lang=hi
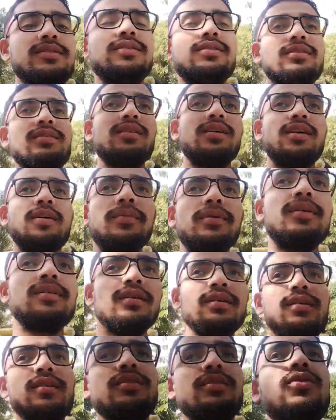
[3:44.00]
अभी
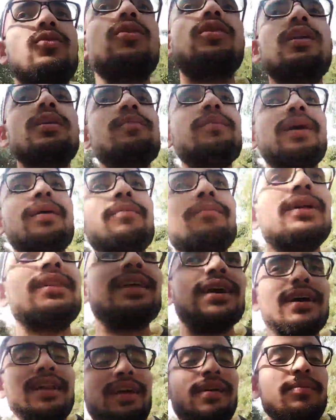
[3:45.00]
गूगल मैप बता रहा
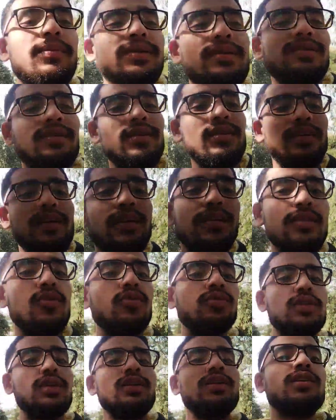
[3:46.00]
है बेसिकली दो
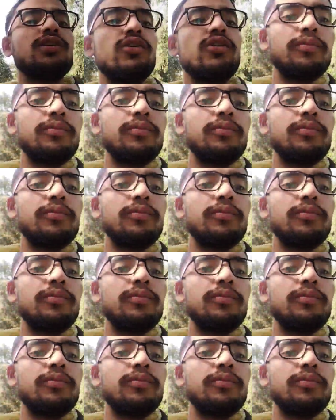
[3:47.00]
तीन किलोमीटर